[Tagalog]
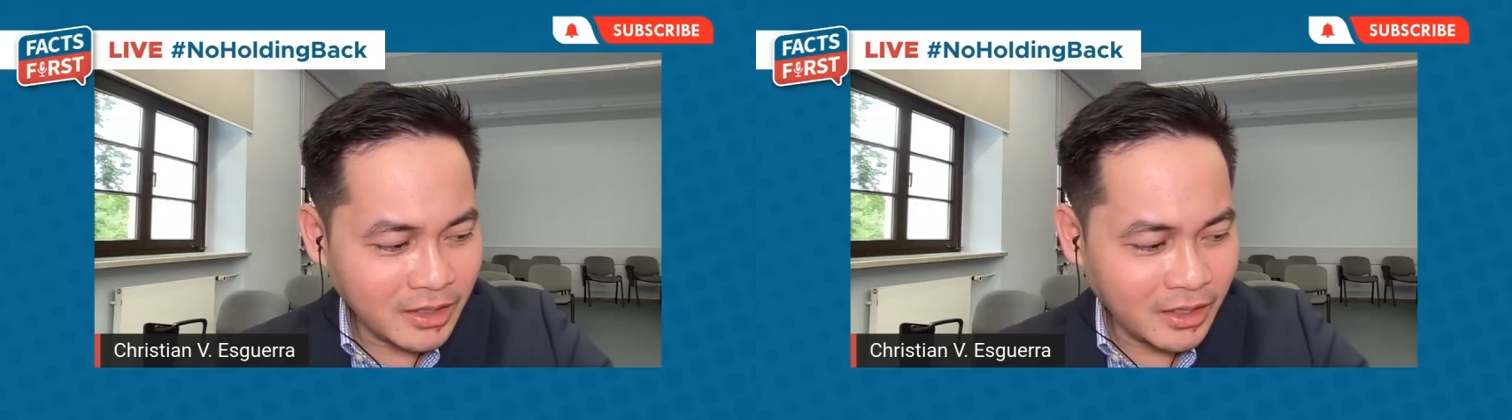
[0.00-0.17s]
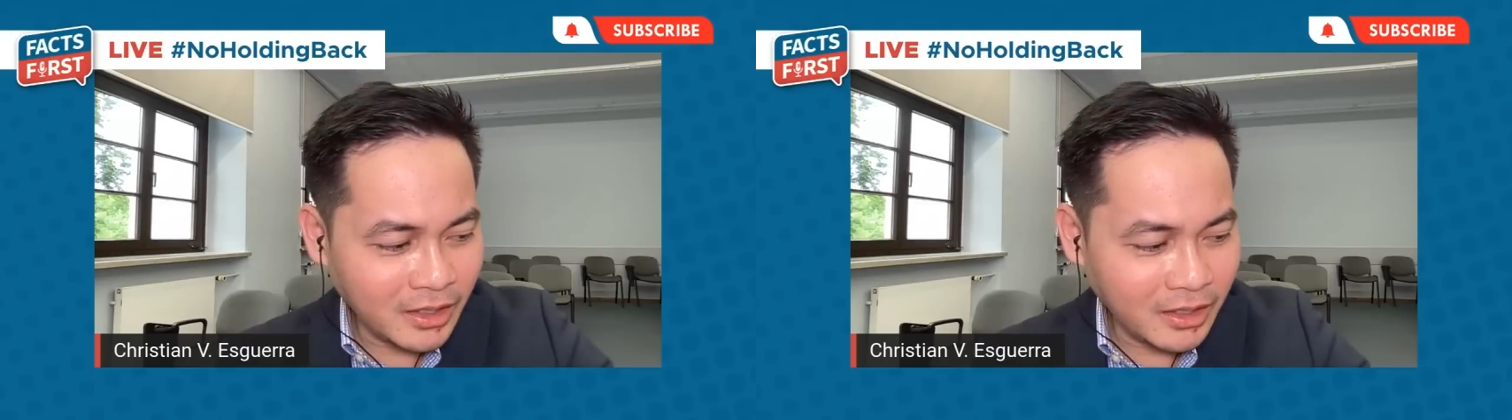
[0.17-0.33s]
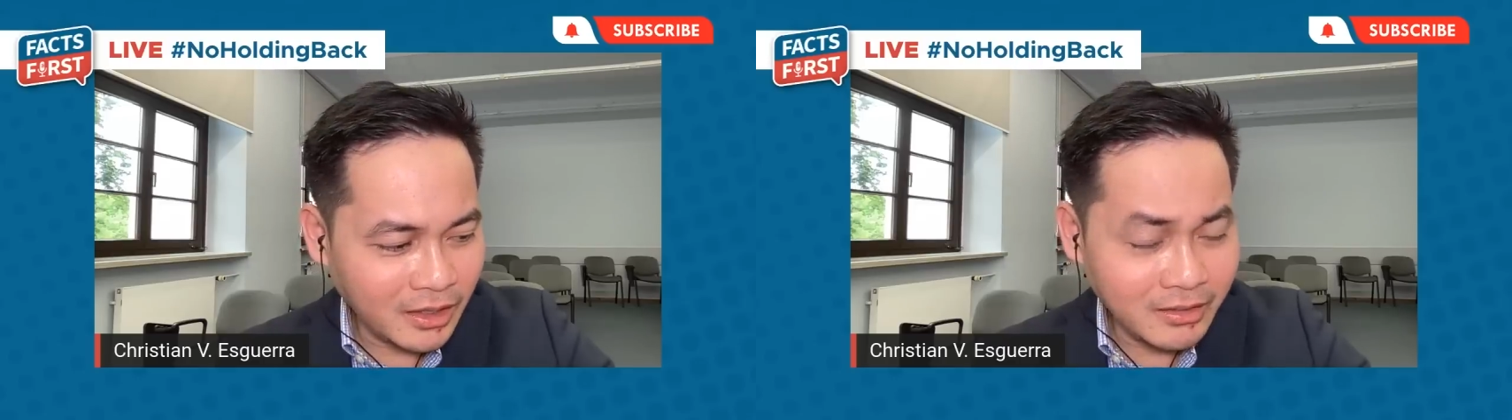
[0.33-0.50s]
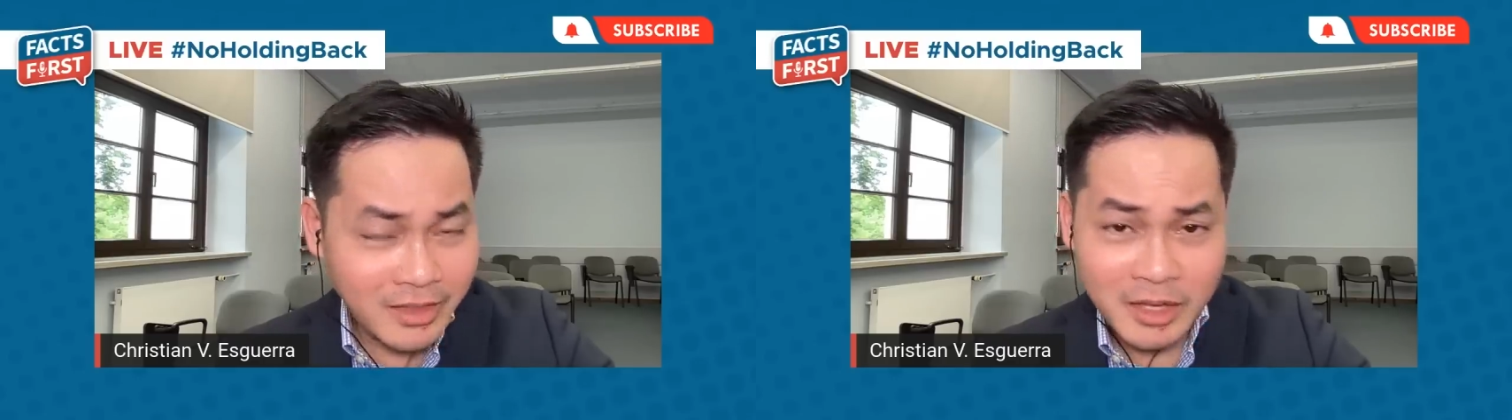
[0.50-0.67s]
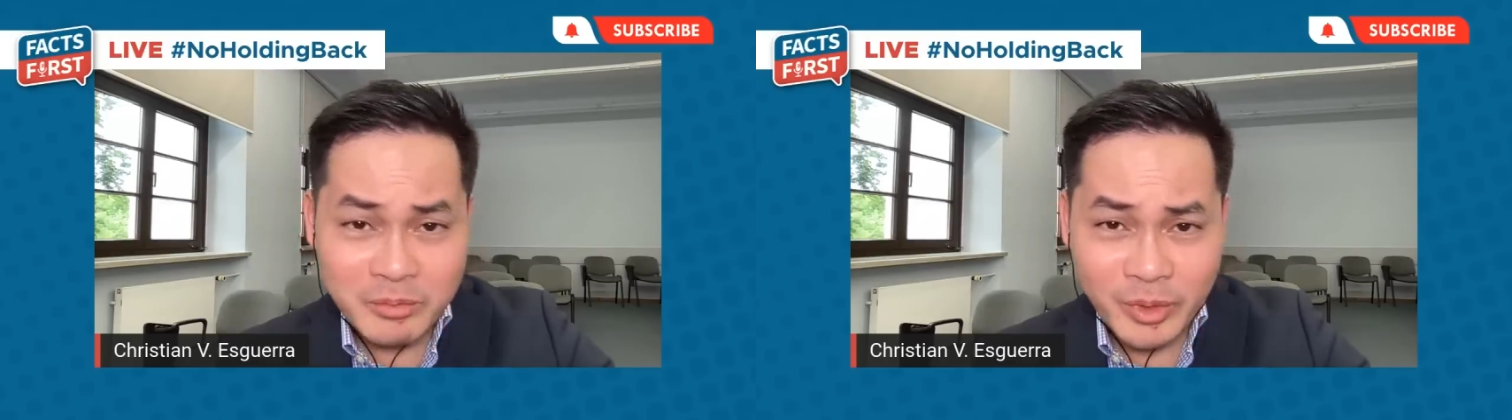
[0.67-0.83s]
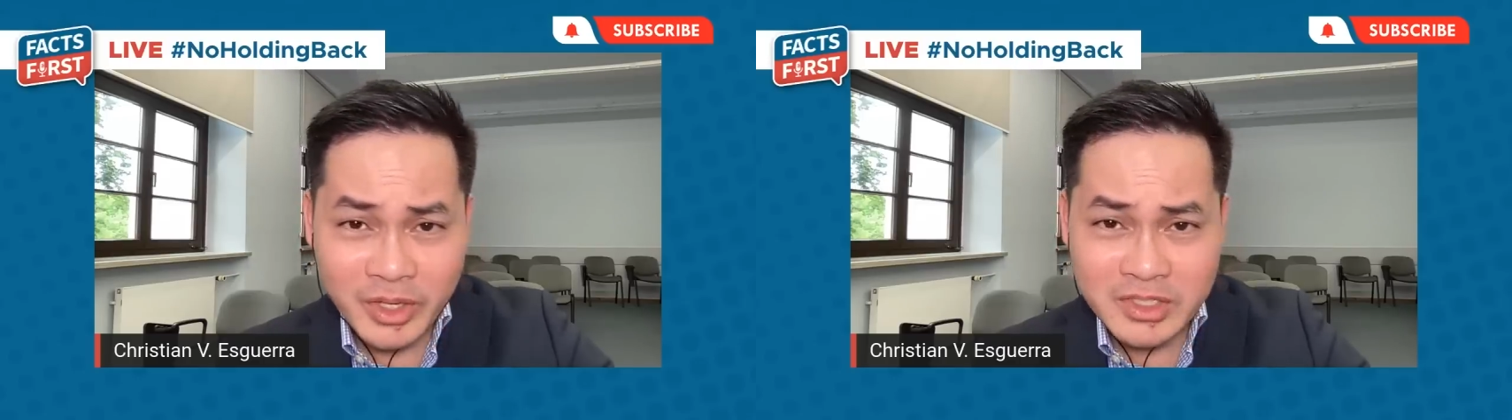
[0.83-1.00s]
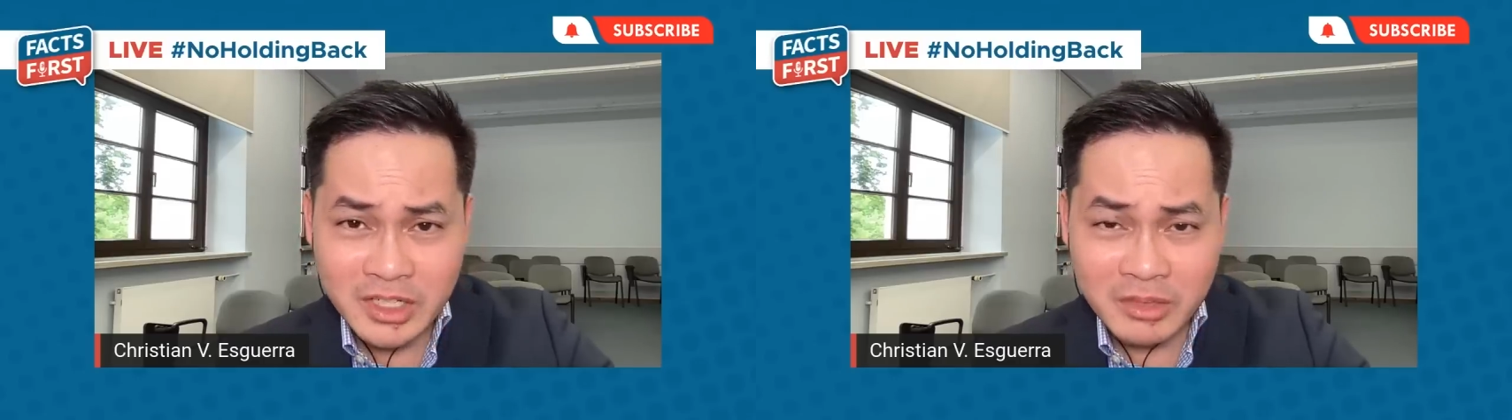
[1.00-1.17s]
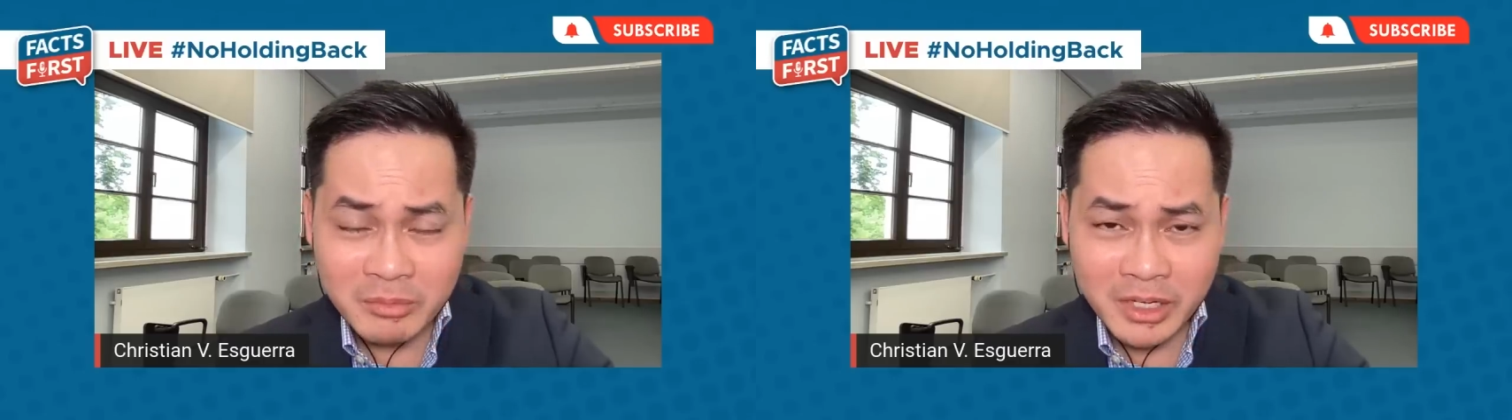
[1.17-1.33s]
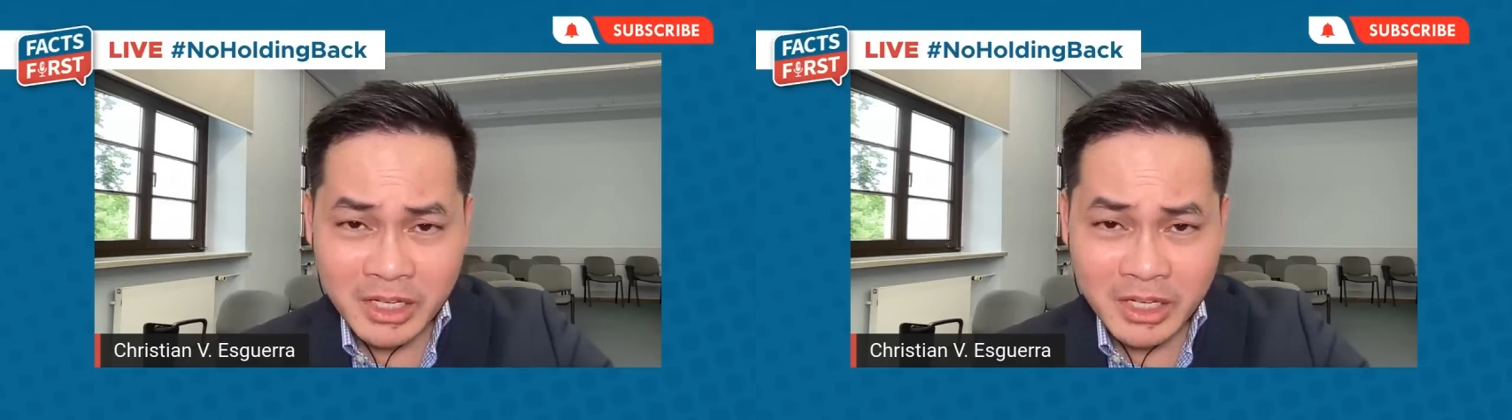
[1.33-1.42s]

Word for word: kay then President